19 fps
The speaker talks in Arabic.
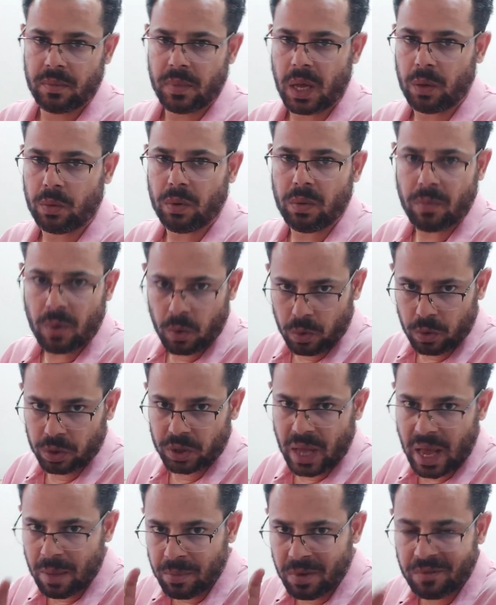هيكون
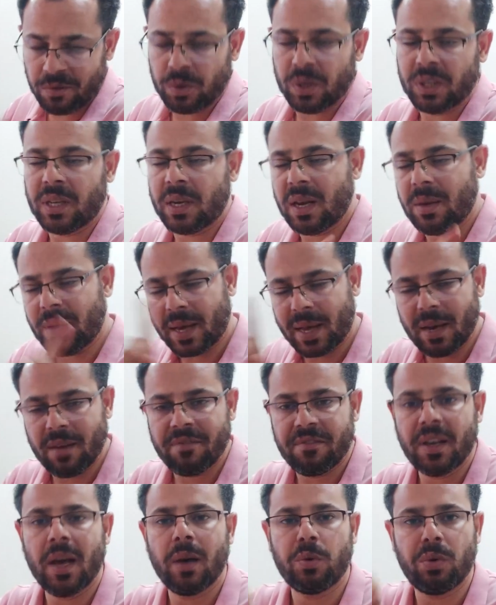موجود اهم الفيديوهات اللي انا بتكلم
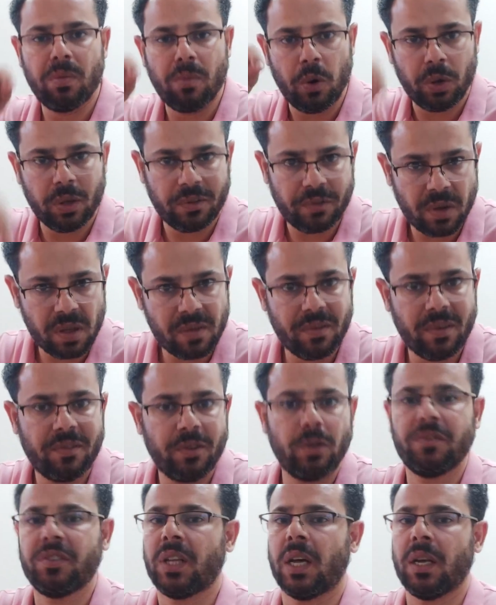فيها هتكون موجوده في وصف
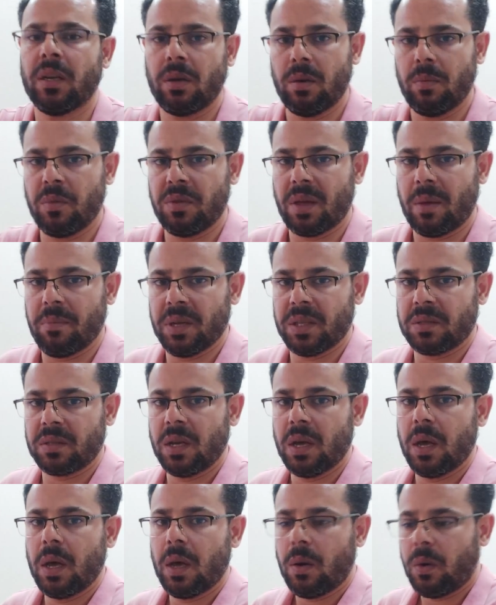الفيديو في التعليق المثبت
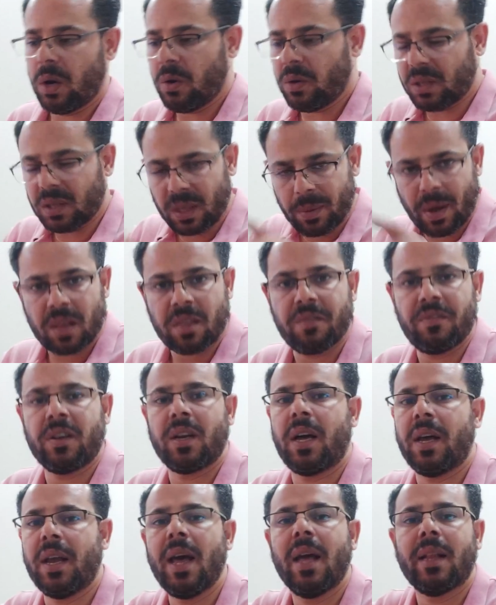ولو انت تبحث في
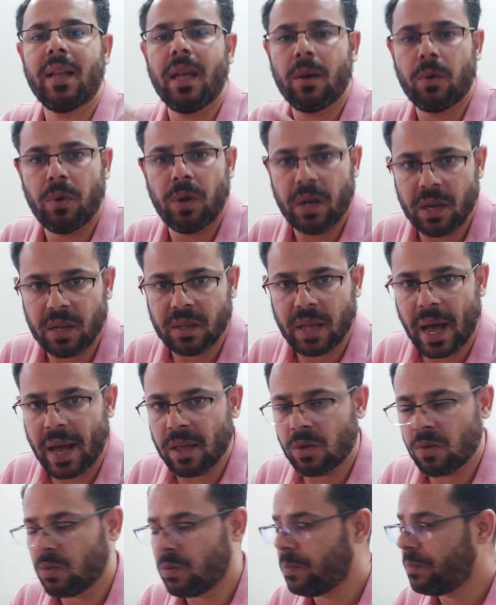القناه هتلاقي كل اللي انت
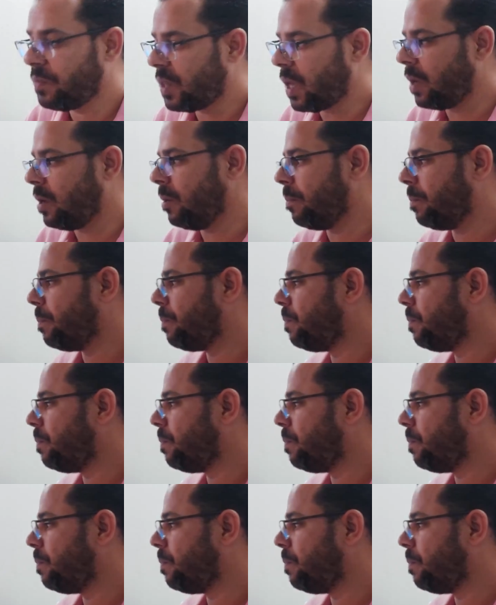عايزه طيب